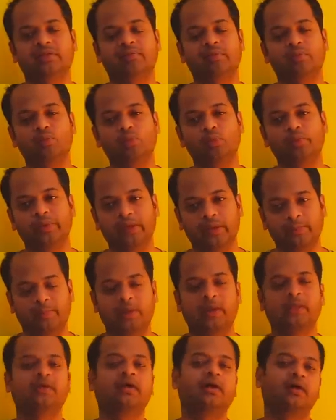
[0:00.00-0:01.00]
இருந்து நம்ம பூமியை
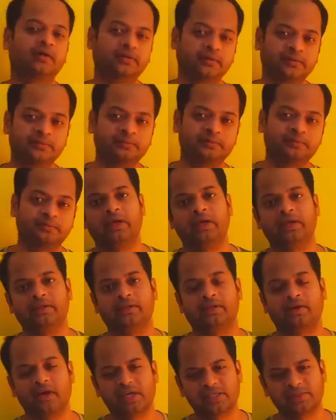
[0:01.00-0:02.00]
பாதுகாக்குது
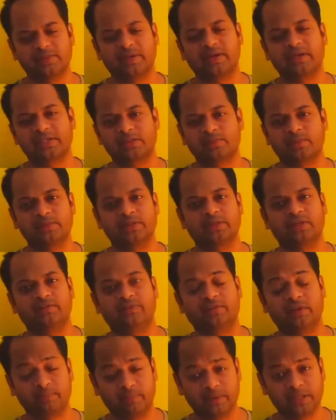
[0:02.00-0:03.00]
இந்த காஸ்மிக் ரேஸ் பற்றியெல்லாம்
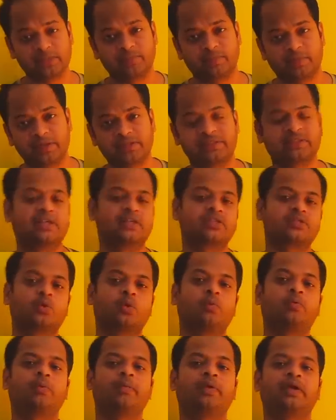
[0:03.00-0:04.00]
ஃபெர்மிக் ஸ்பேஸ்
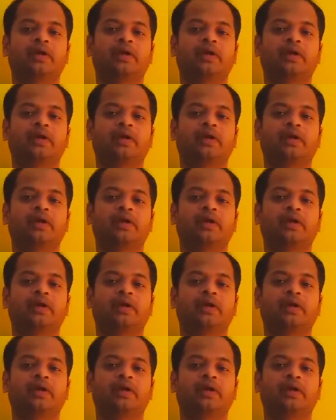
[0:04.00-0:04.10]
டெலஸ்கோப்